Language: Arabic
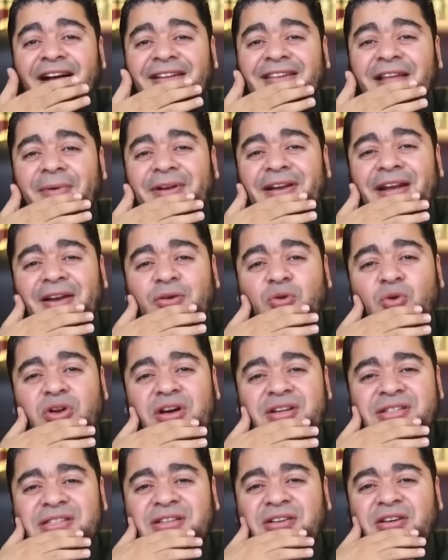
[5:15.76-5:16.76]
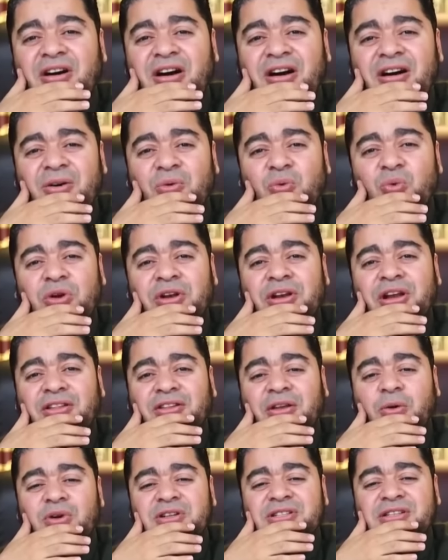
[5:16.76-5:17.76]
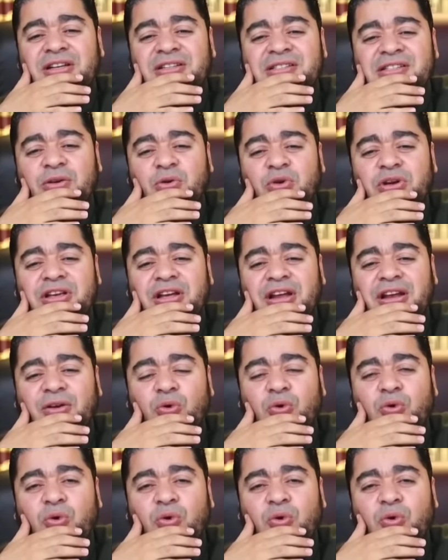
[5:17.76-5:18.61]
اتمنى نكون اصدقاء ونتواصل سويا